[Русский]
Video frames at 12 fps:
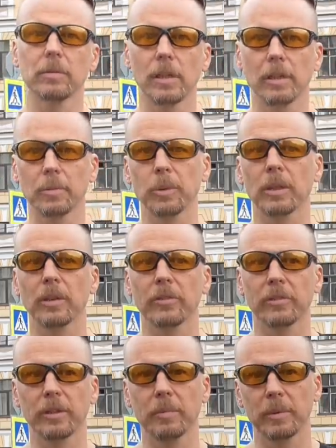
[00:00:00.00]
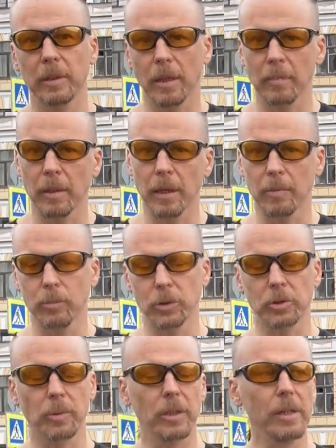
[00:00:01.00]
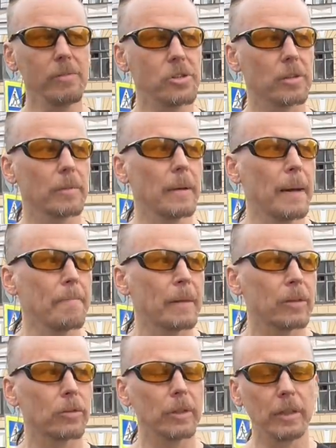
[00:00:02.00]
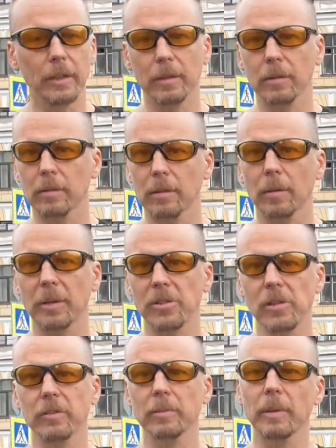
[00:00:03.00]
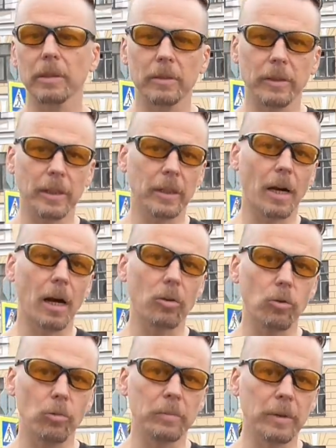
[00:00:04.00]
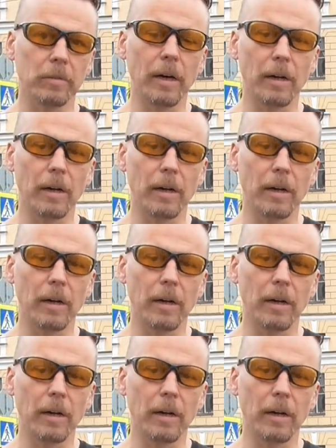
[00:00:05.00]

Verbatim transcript: телекоммуникации имени М.А. Бунчбревича, то я обращал внимание на такие огромные